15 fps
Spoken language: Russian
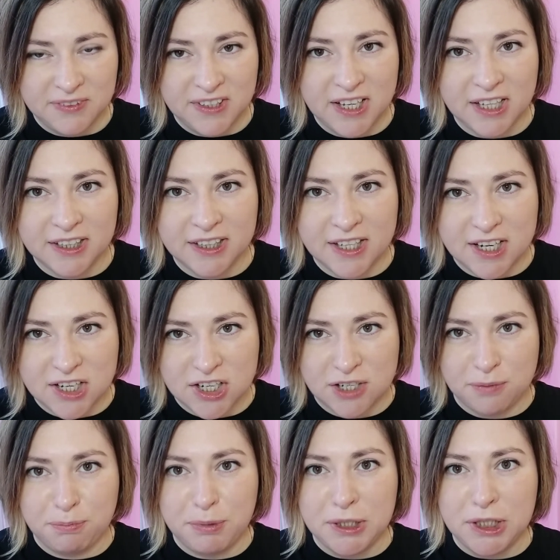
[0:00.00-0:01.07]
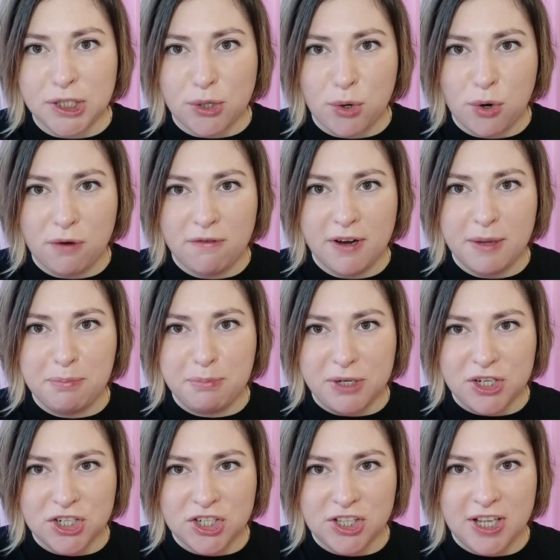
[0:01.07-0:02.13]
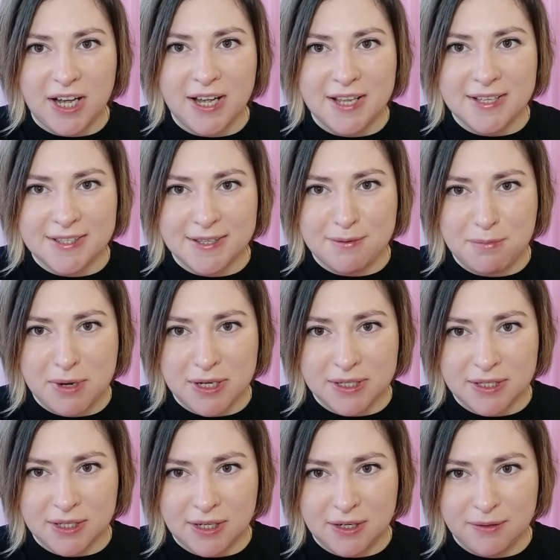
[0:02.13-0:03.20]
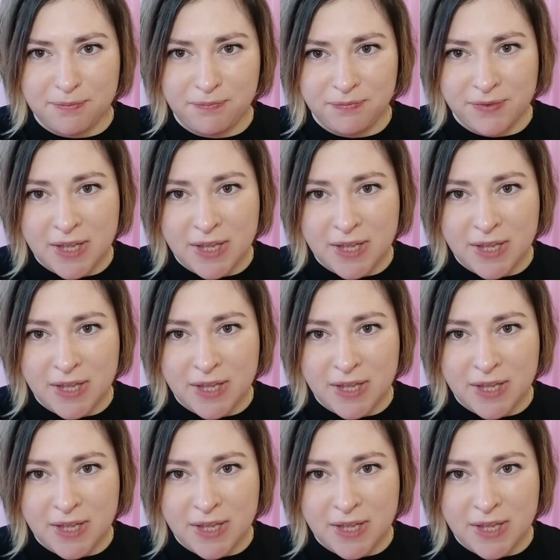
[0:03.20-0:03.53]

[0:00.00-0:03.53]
Наташе Петровой пришла смс -ка.